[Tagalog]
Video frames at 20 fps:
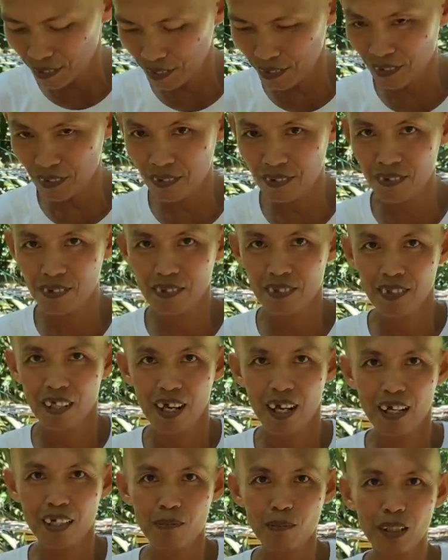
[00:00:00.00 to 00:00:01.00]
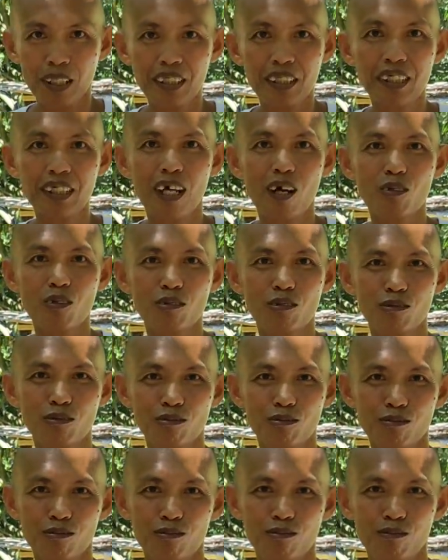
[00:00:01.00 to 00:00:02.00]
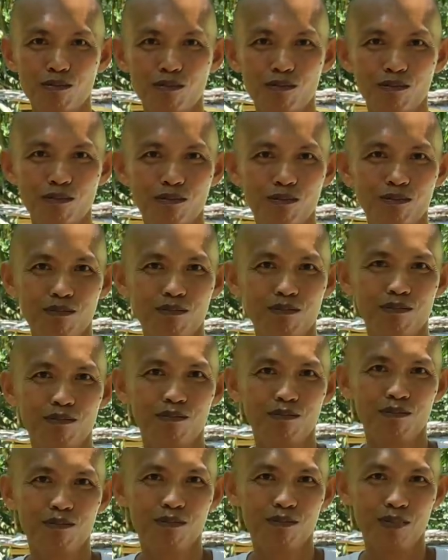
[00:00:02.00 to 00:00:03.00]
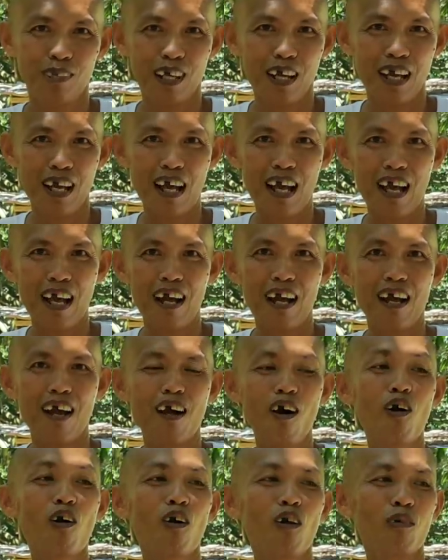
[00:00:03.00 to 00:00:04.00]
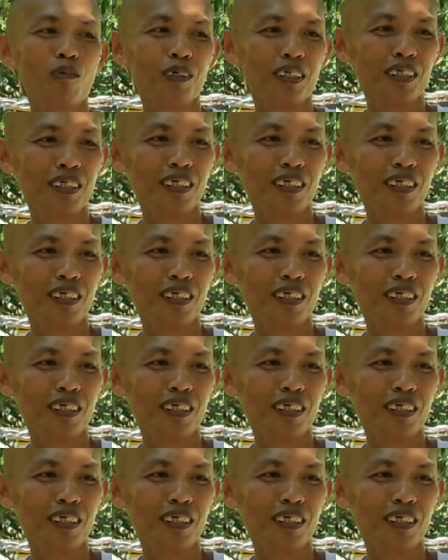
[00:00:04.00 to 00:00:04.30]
na ni mo, Sam? Eh, baligyan. Benta basta may kusunada. Oh,